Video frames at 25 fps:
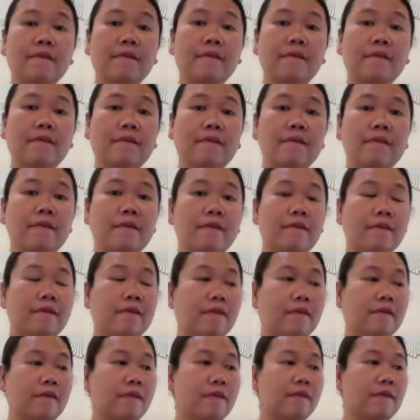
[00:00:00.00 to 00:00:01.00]
ini cari
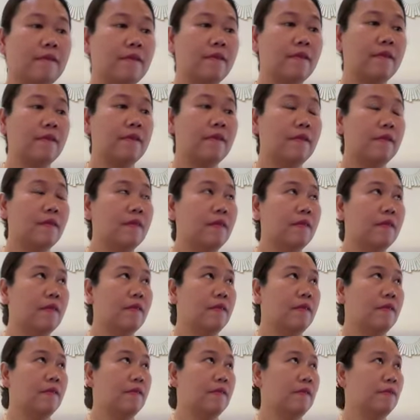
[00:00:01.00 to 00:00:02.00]
majikan yang lain
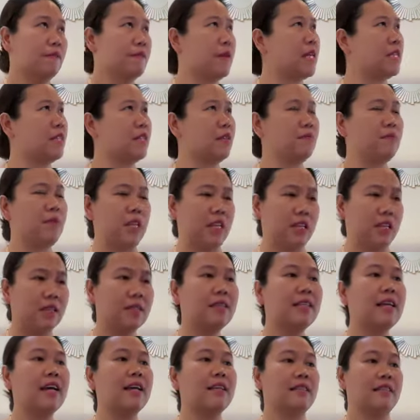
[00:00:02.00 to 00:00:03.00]
itu Masih
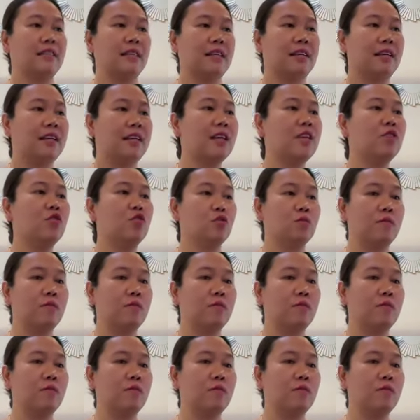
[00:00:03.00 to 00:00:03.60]
bisa sih,